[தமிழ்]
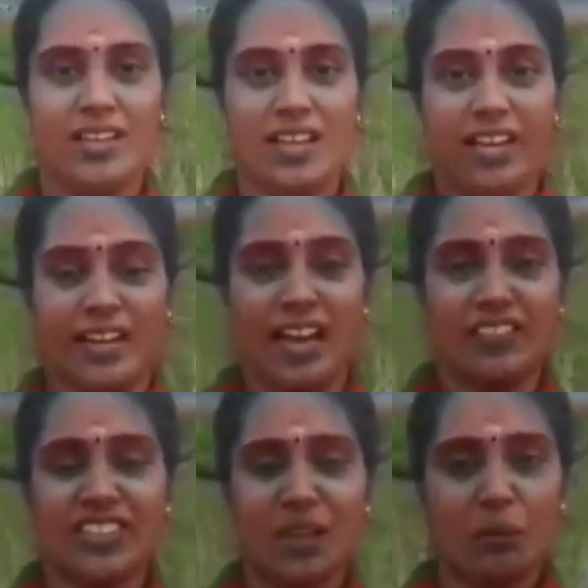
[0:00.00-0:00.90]
நான்
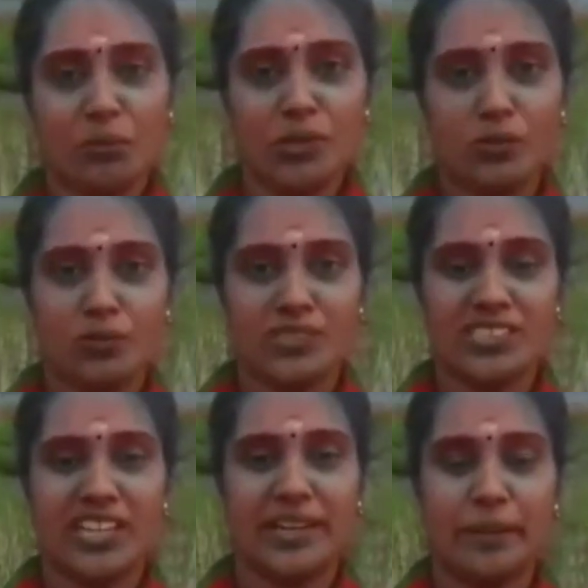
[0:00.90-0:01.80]
எங்கள் மாமனார்
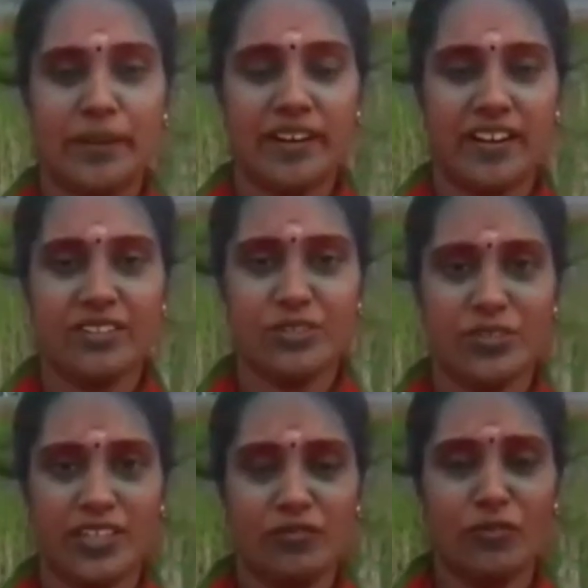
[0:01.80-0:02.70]
எல்லோரும் உட்காந்து
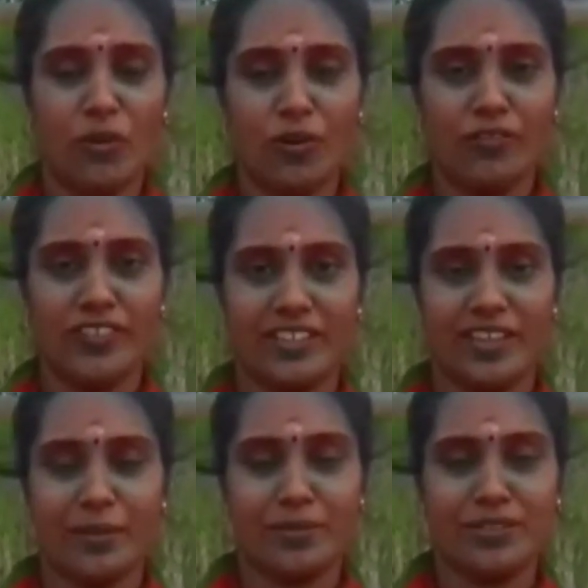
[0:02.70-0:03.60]
பேசிகிட்ருக்கும்
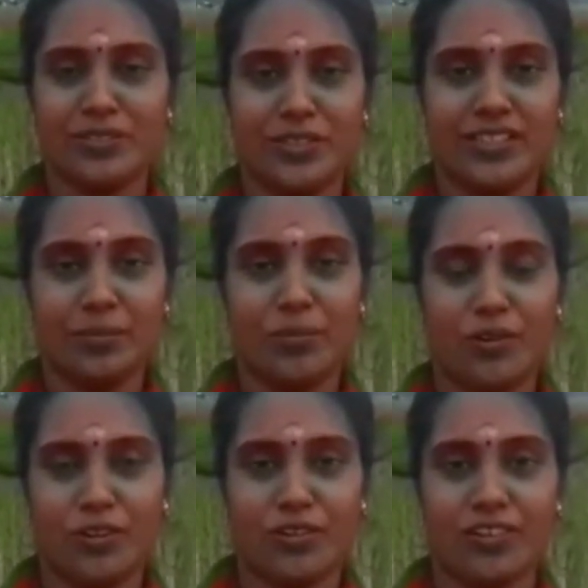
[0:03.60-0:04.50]
போது ஒரு
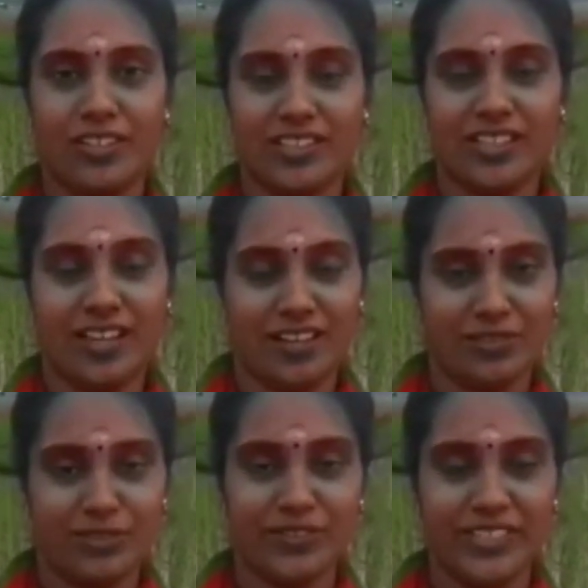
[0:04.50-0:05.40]
ஃபோன் கால்
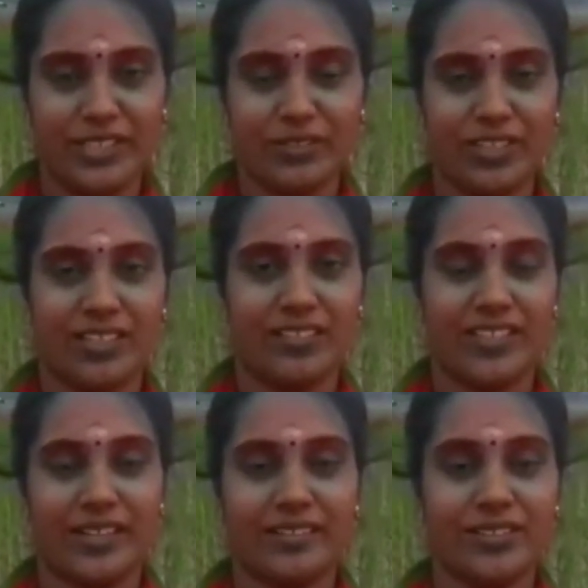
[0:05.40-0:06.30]
வந்துச்சுன்னு நான் எடுக்க
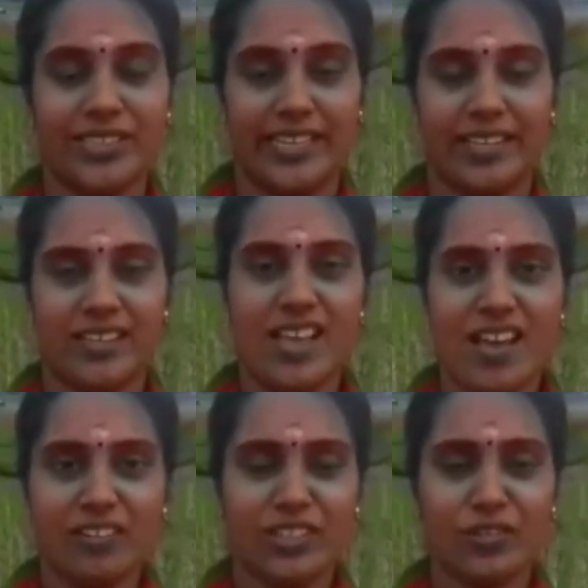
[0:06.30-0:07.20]
தம்பியை தூக்கிக்கிட்டு
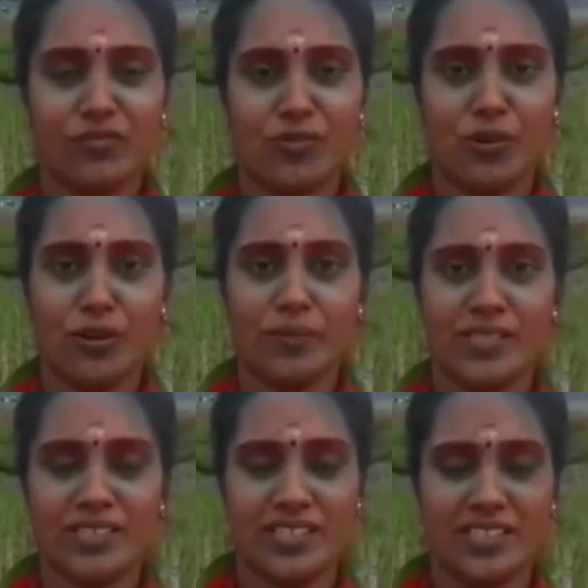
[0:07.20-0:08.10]
உள்ளே வந்தேன்
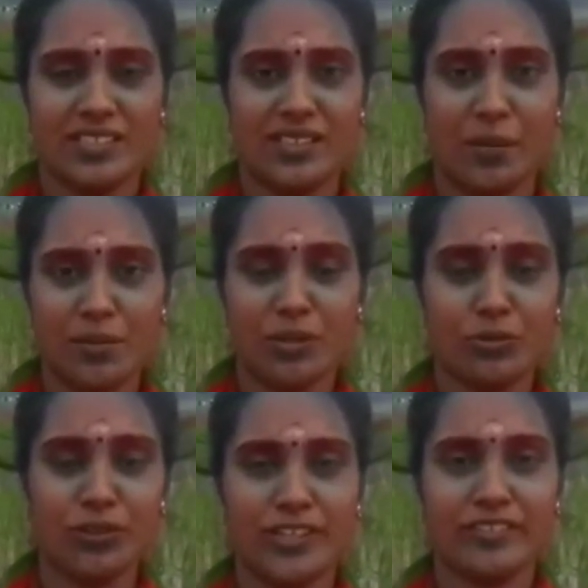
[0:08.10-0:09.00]
உள்ளே
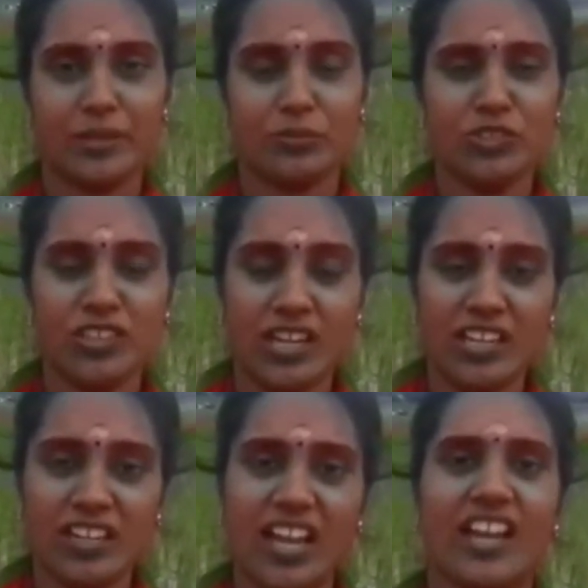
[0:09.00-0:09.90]
வரும்போது கரெக்டாக அந்த
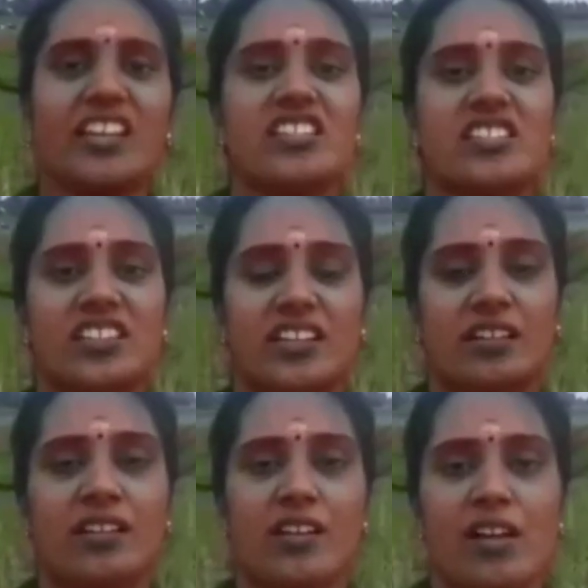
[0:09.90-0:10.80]
காலை
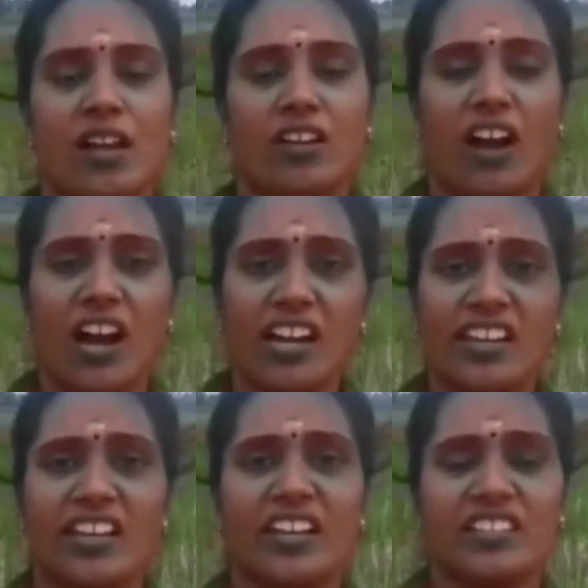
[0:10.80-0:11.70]
அப்படி கவ்விச்சுங்க
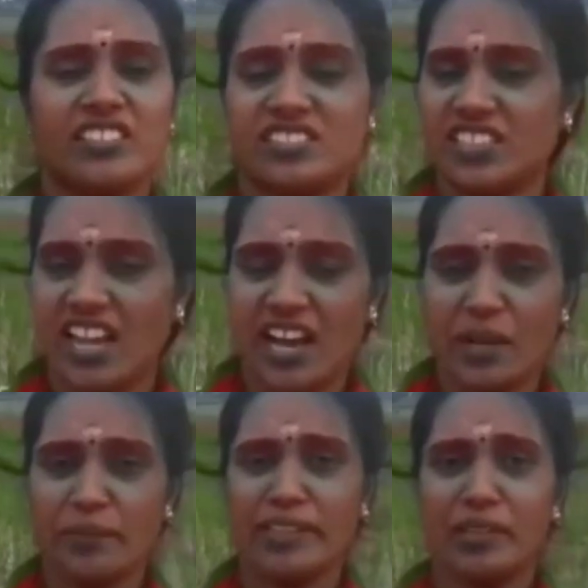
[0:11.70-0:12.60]
அப்படி ஒரு
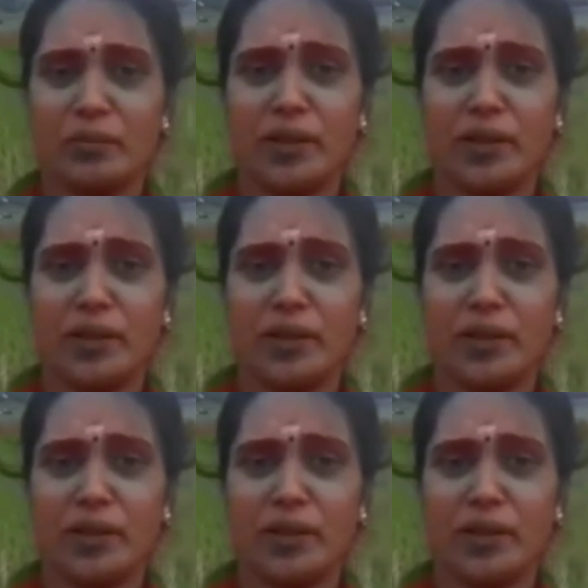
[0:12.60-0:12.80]
கடி